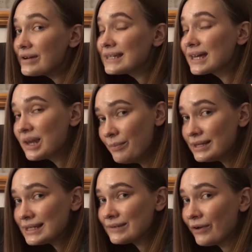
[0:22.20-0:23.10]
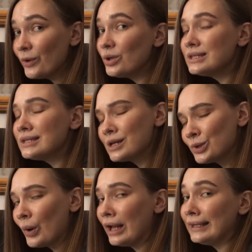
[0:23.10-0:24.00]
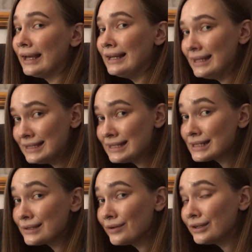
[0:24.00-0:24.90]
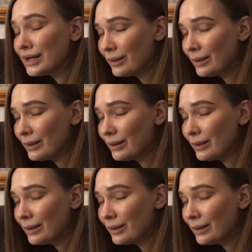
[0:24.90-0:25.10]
Вы закрепите свое интеллектуальное лидерство на